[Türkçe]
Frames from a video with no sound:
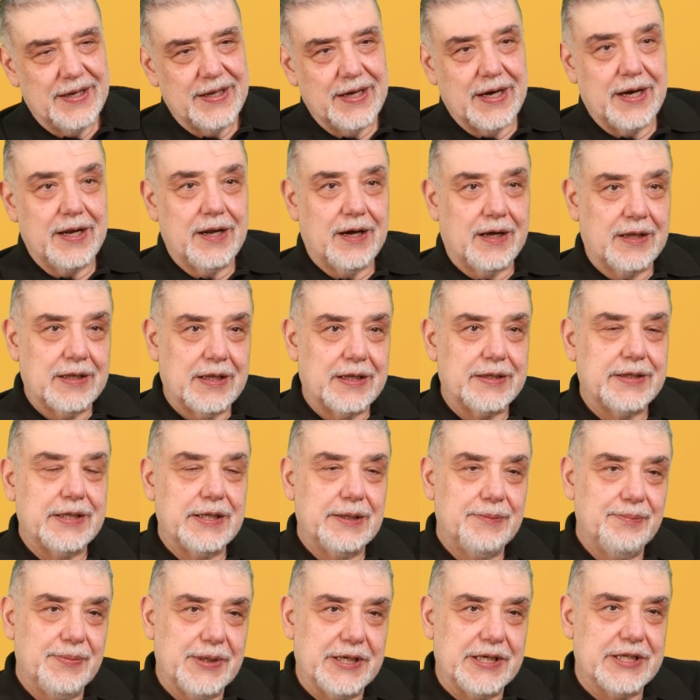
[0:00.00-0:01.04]
yani
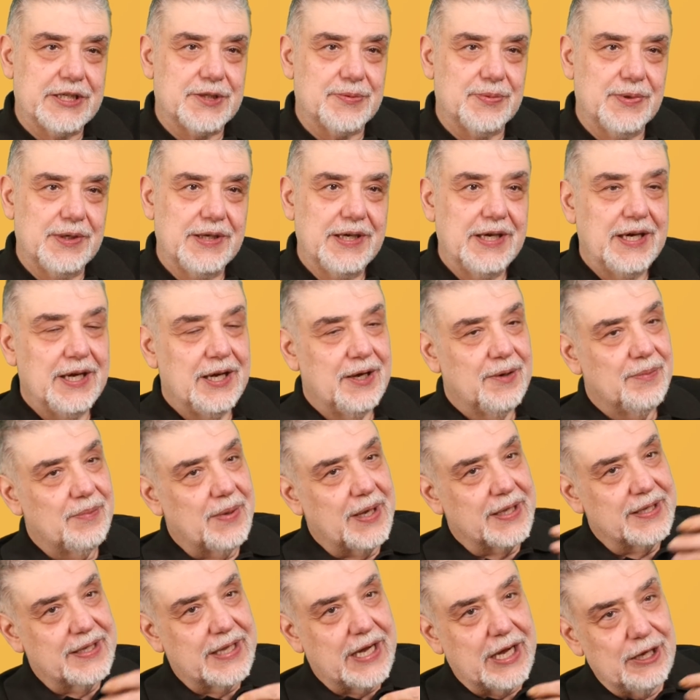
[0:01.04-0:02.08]
alanların bir kısmı
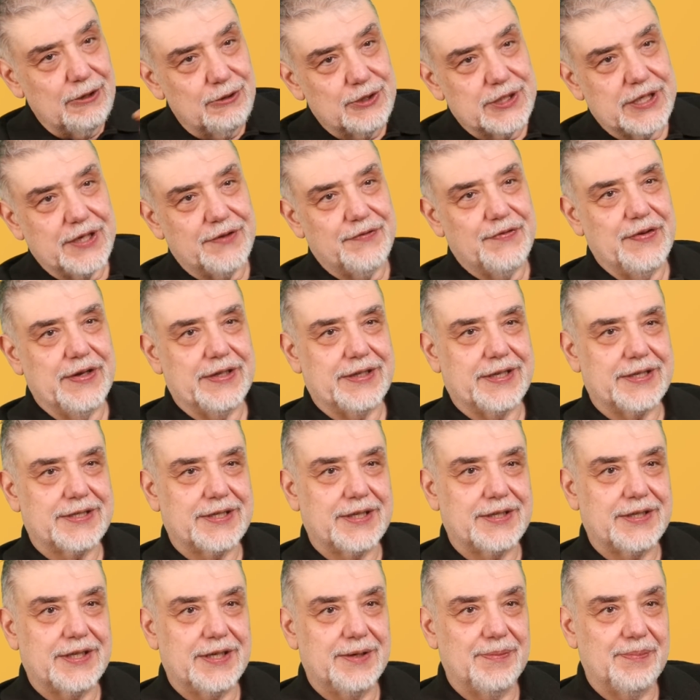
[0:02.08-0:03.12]
ben daha yüksek fiyata
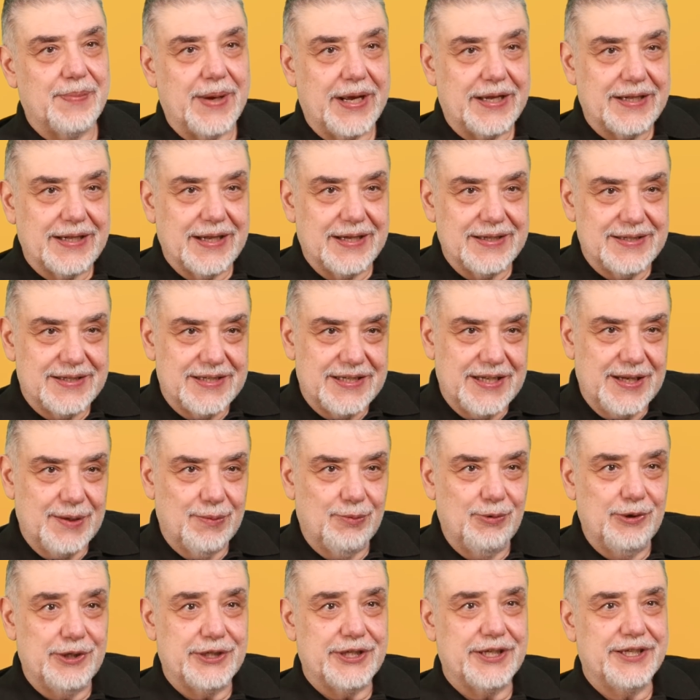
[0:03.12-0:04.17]
satarım
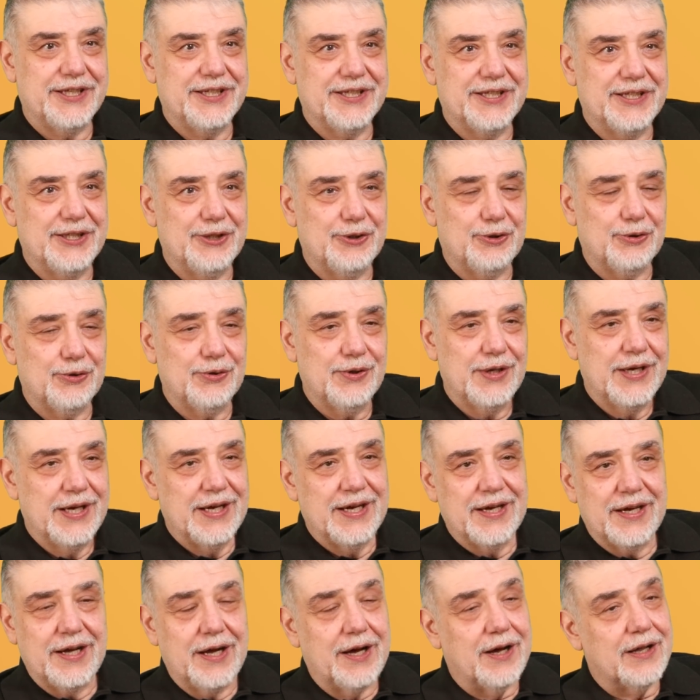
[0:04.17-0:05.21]
beklentisiyle bu işe girdiği için
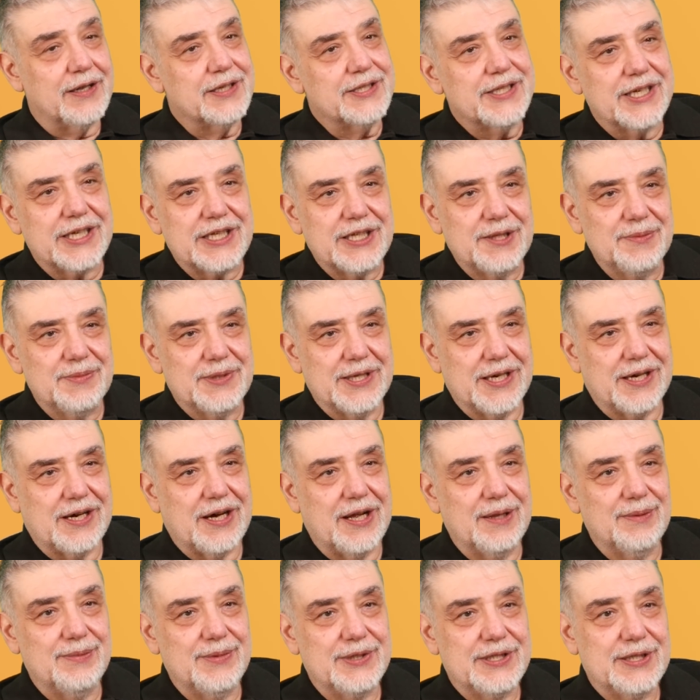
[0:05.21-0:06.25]
e, alacak kimse
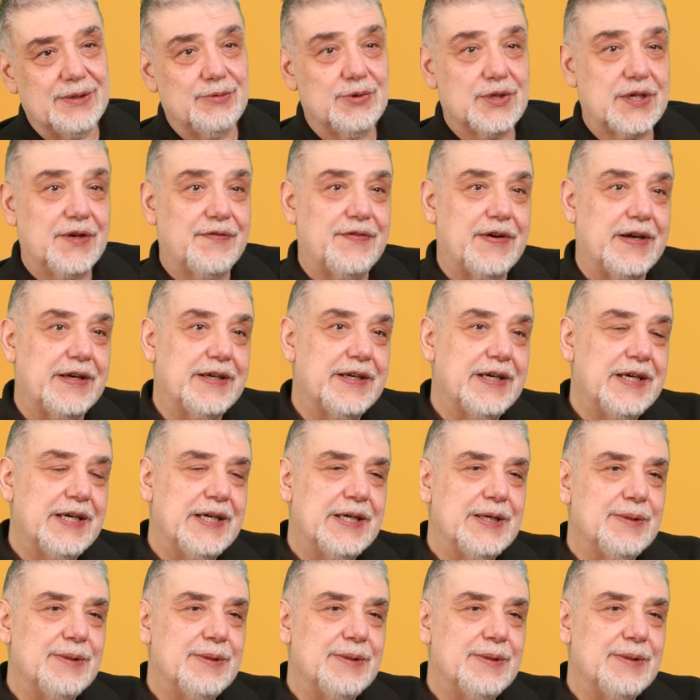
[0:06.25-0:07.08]
kalmayınca bu sefer